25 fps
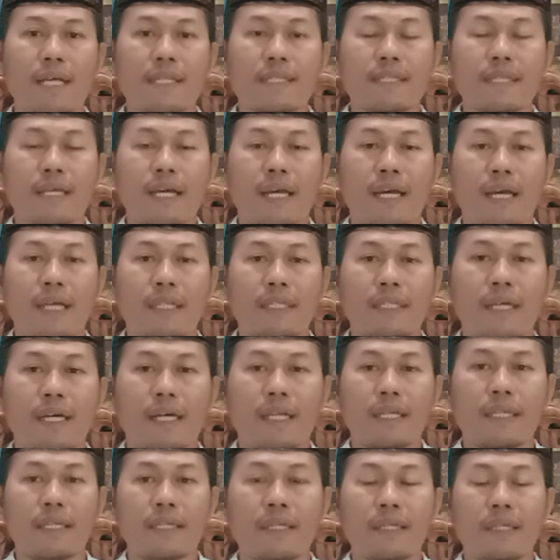
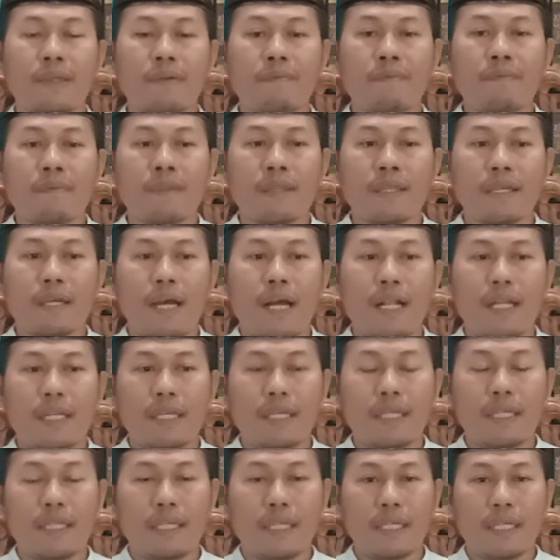As-Sakandari.
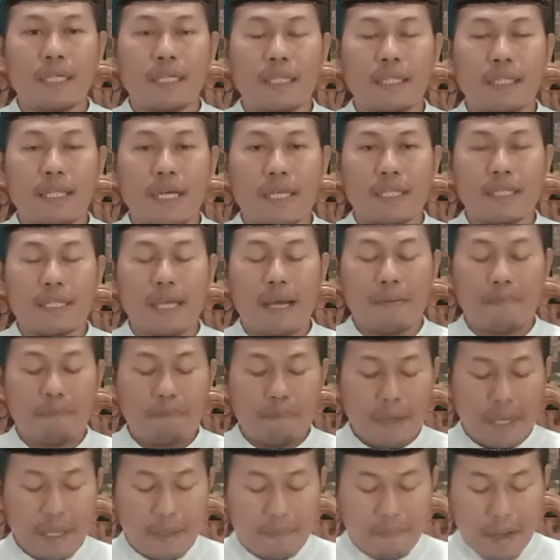Kali ini kita
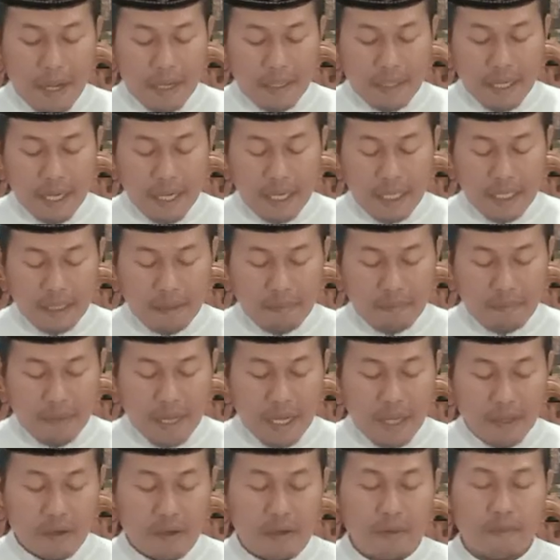sampai pada
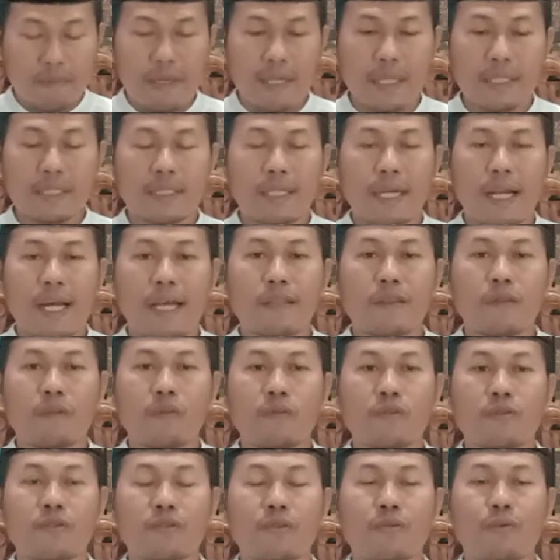hikmah nomor
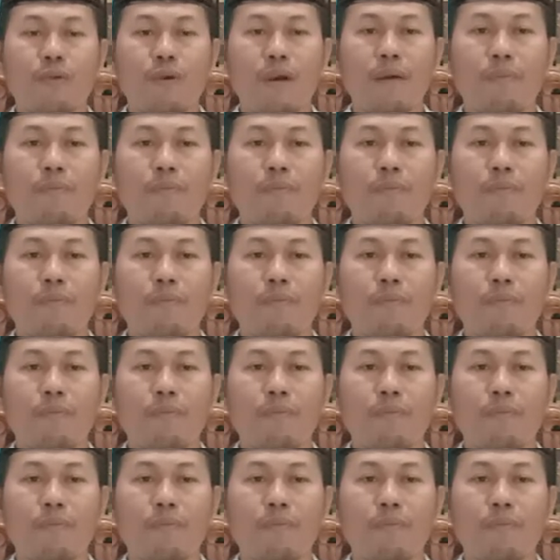128.